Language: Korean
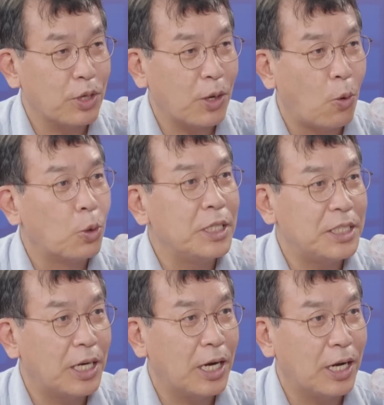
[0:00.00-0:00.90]
고리
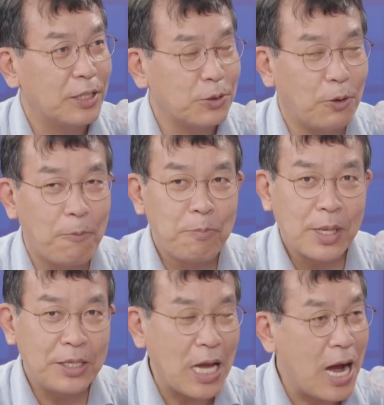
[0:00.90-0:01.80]
지나가가지고
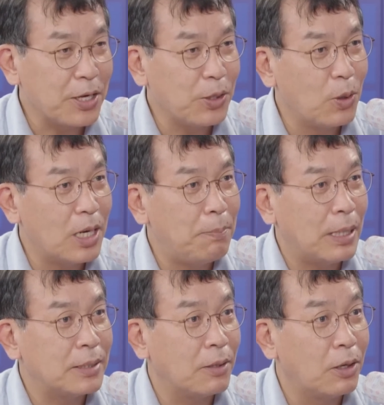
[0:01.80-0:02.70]
약이 올라
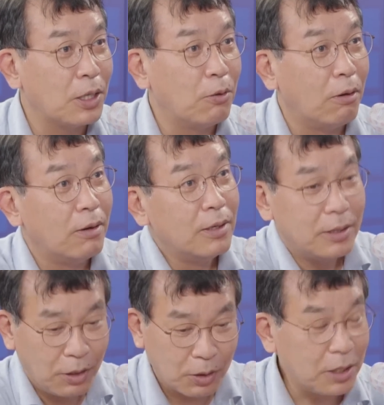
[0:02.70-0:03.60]
바싹거리고
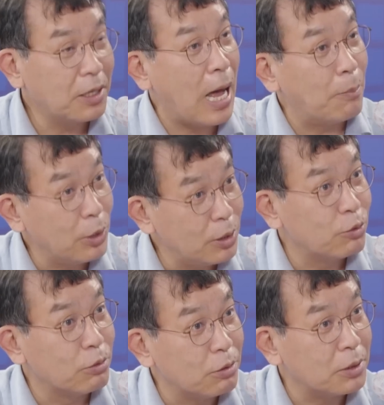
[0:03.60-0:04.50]
여기는 아무
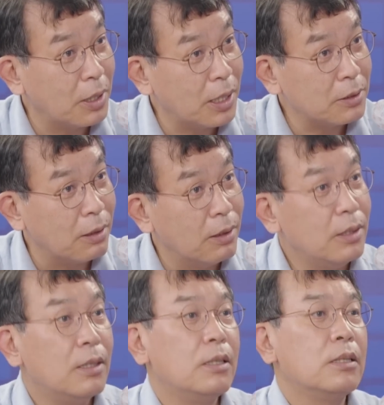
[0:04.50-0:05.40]
일도 없고 서해에서
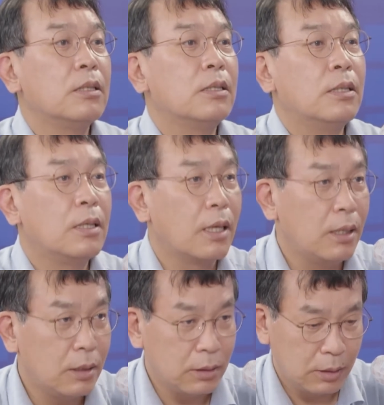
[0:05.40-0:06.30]
아,
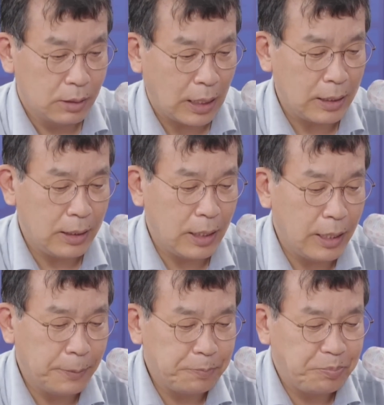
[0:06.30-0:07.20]
그런, 그런 일이
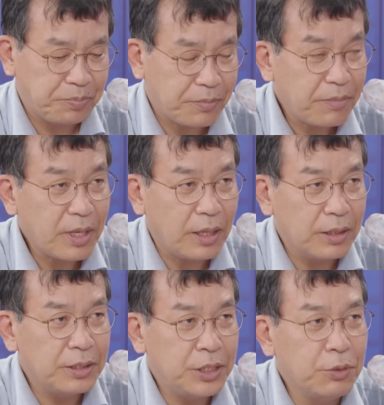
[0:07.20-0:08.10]
있었군요.
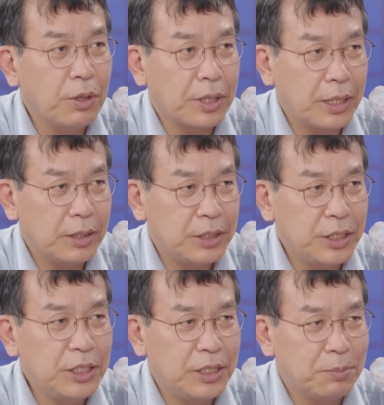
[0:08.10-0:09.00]
10월에
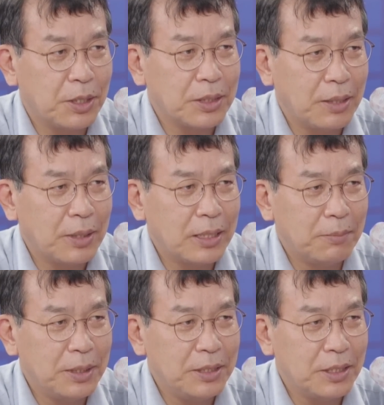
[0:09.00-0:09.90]
G20
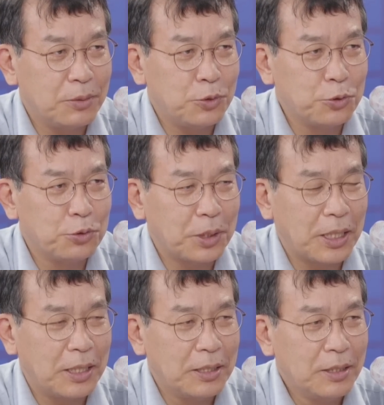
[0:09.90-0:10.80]
정상회담은 이제
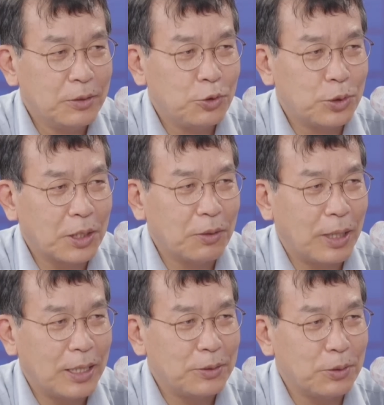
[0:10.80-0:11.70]
중국의 주석이
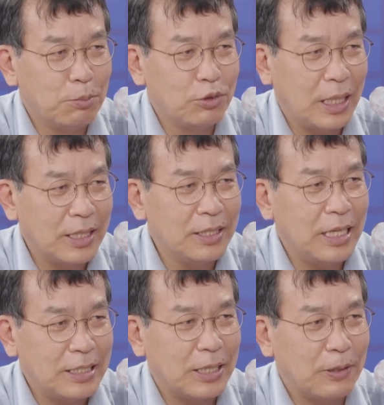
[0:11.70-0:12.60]
와가지고 무사히
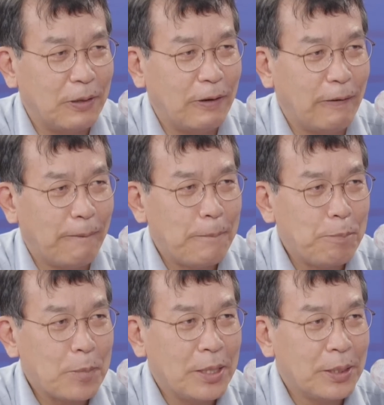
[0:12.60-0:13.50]
끝났잖아.
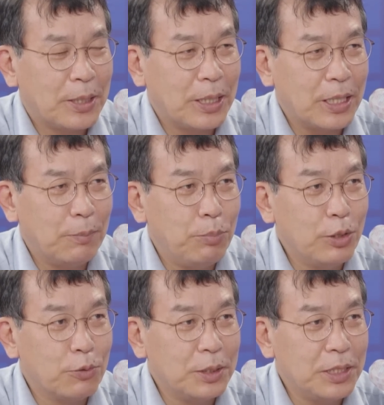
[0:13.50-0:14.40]
아... 그러니까
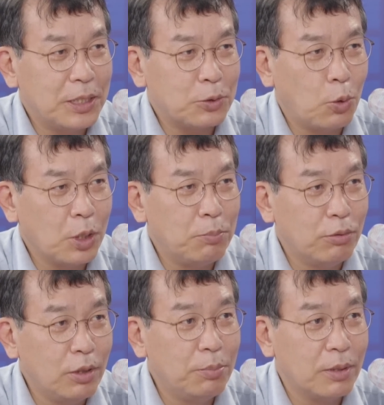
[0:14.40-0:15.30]
미국은 이때 속이
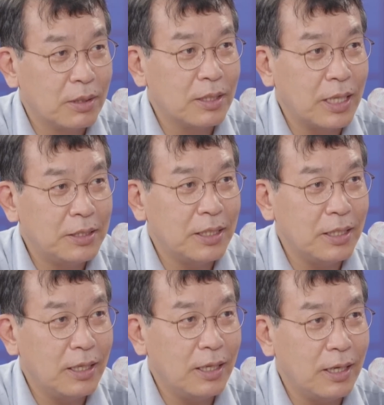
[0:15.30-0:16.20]
부글부글
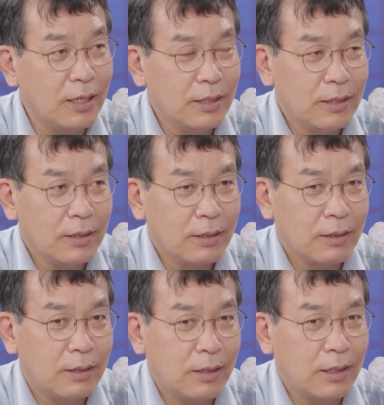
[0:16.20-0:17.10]
끓겠지.
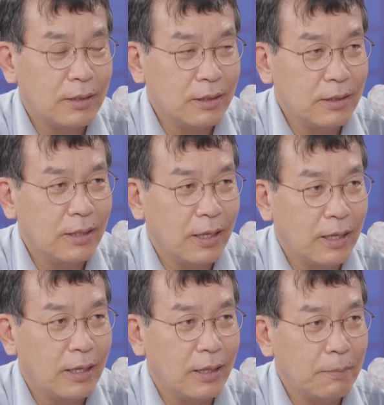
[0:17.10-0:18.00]
음...
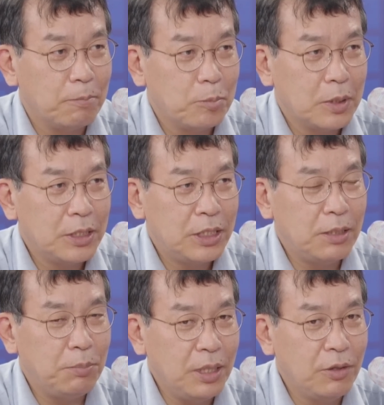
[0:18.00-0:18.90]
그랬는데 네.
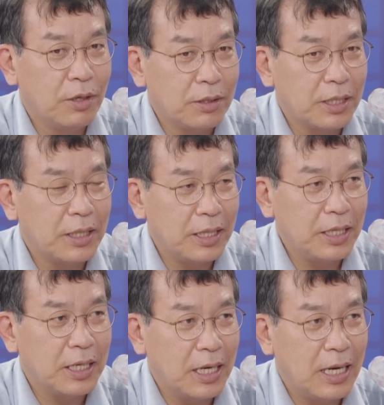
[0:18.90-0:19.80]
11월이
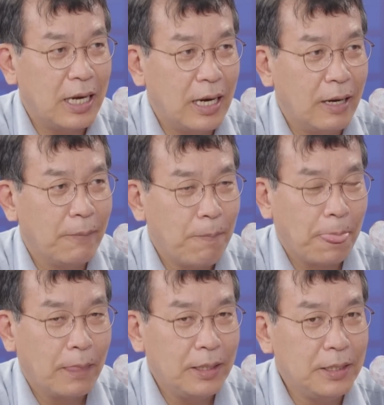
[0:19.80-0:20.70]
되니까
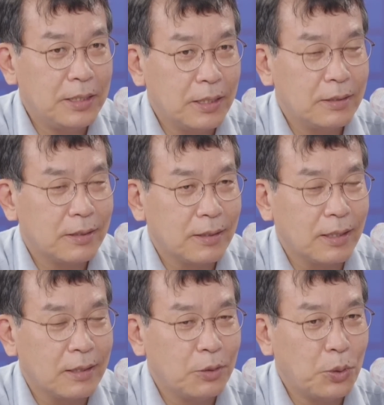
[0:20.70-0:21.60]
이제
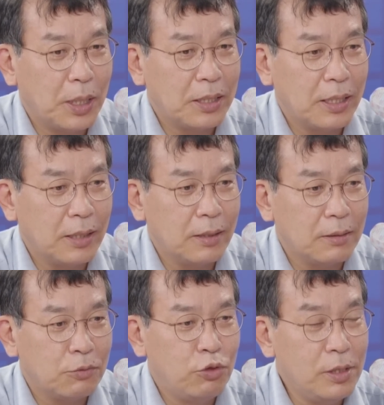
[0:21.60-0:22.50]
저기 그 동안에
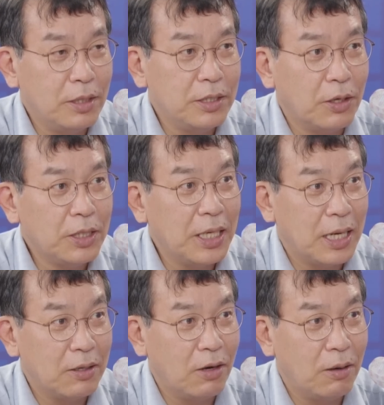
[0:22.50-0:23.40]
훈련
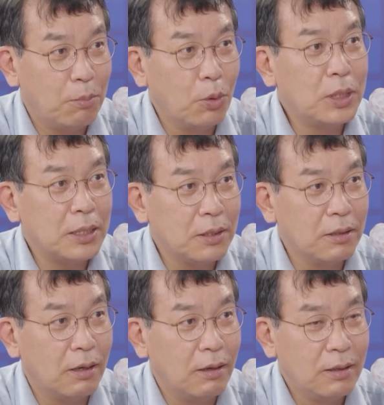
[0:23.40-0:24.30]
연기한 거 못했던 음...
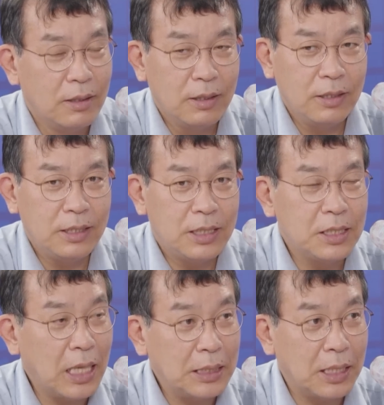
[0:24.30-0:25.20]
거이
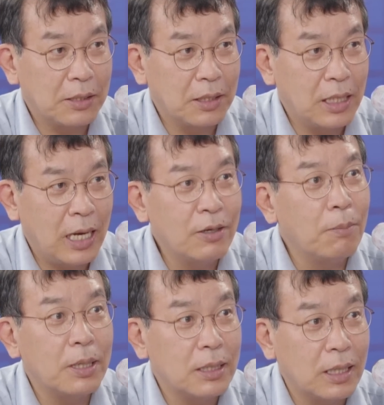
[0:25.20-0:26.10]
실탄 사격을
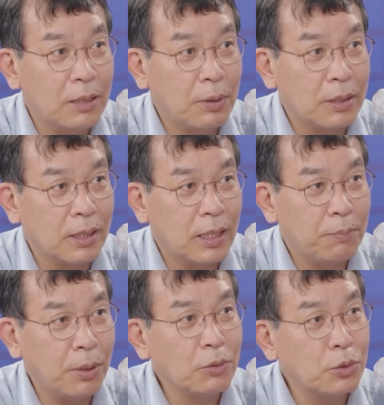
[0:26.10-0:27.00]
한꺼번에 다 해버린 거야.
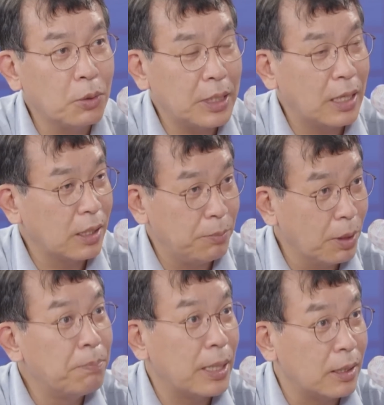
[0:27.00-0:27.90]
평소량의
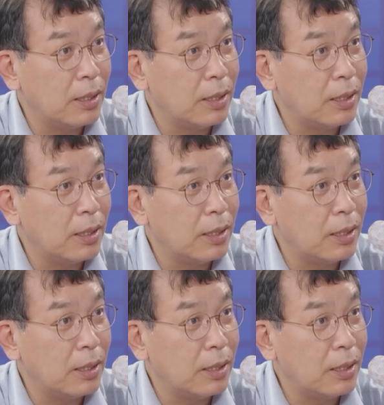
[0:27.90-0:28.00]
몇 배를